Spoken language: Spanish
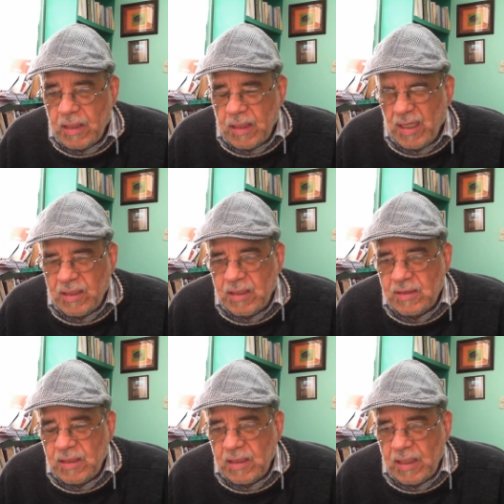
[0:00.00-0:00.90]
Es
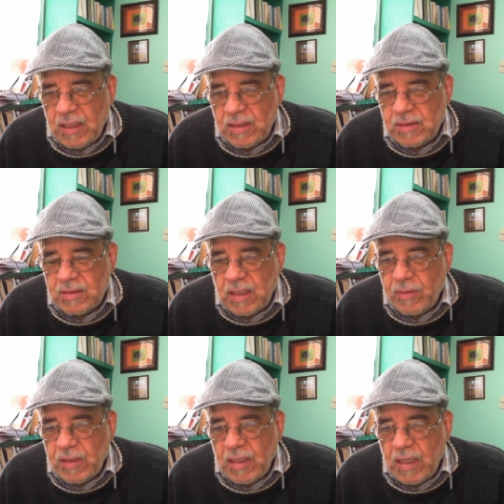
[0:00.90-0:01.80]
decir, esta
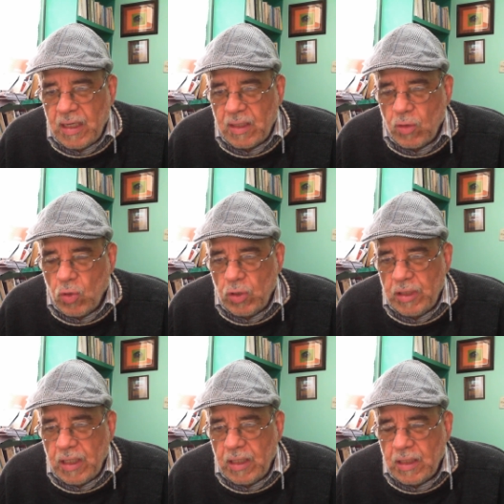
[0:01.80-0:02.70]
vieja
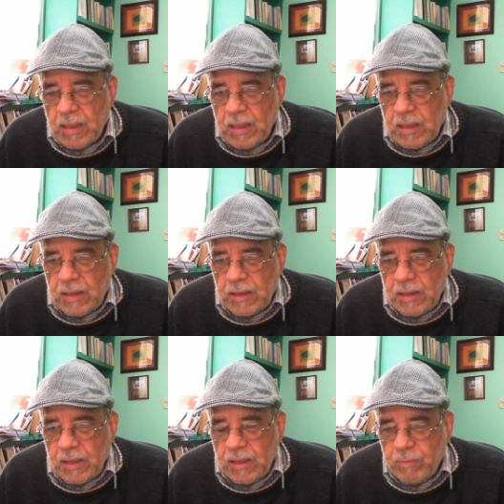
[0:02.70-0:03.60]
argolla
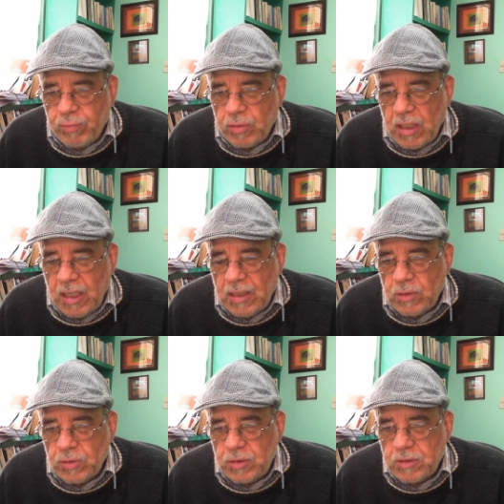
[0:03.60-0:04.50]
de
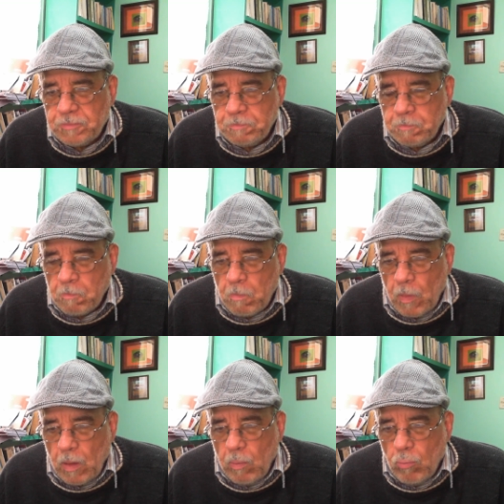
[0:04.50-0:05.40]
diputados
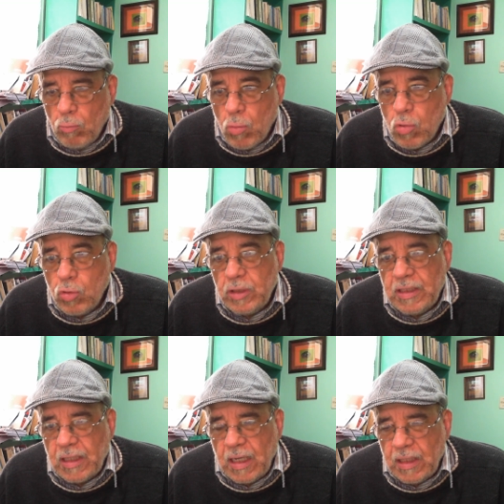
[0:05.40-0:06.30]
muy
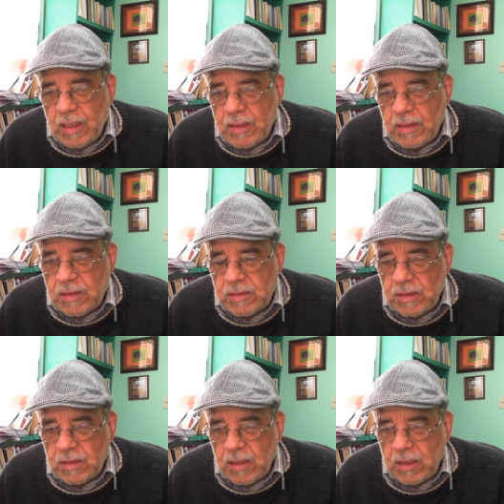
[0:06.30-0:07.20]
decadentes
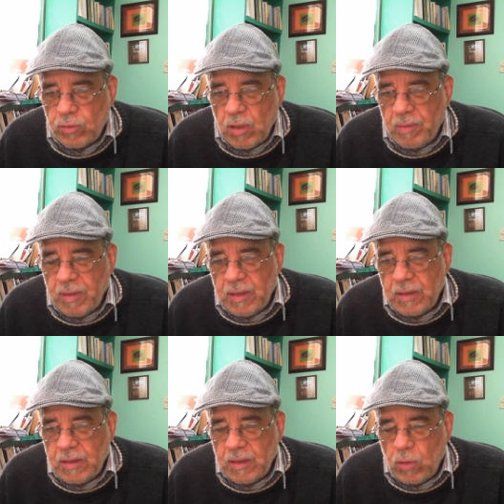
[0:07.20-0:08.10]

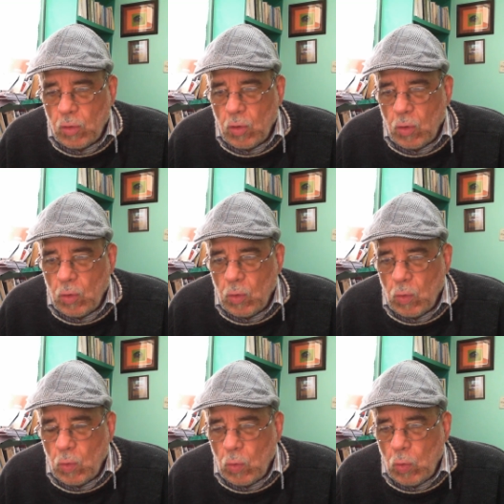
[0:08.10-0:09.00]
intelectualmente,
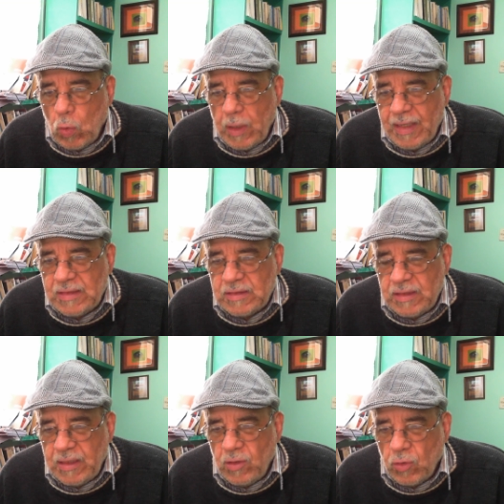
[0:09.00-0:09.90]
con un
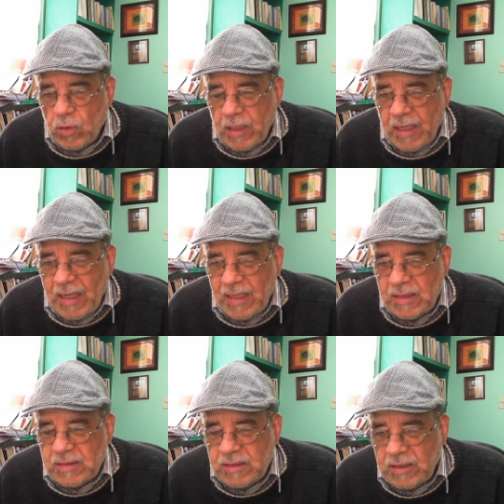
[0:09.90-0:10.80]
estilo de
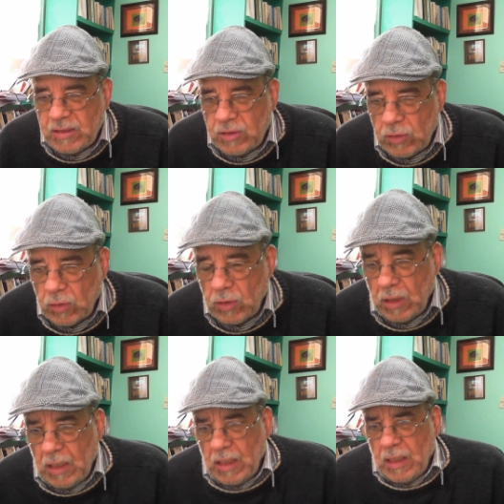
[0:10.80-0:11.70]
ejercicio
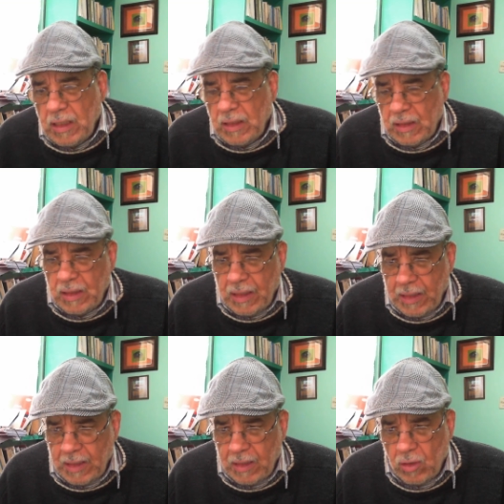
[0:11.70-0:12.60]

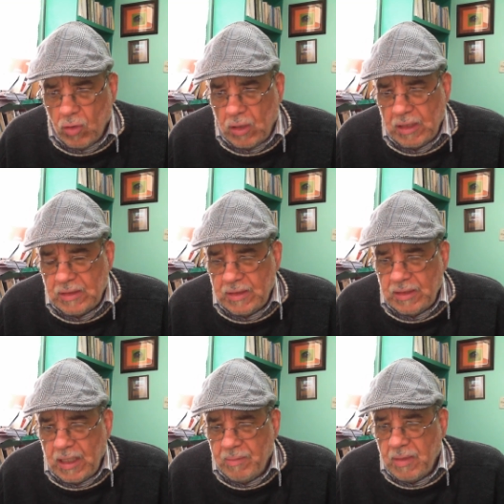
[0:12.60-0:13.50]
de lo que se
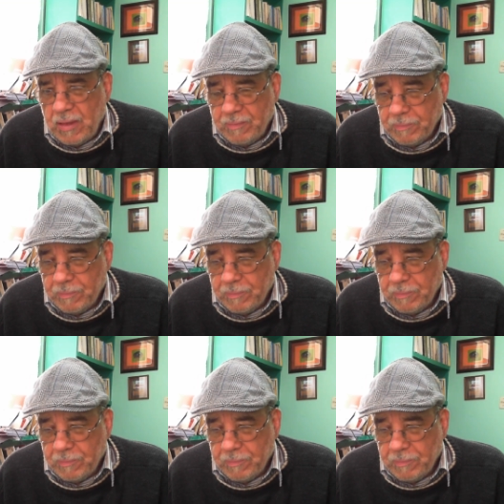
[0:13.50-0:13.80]
llama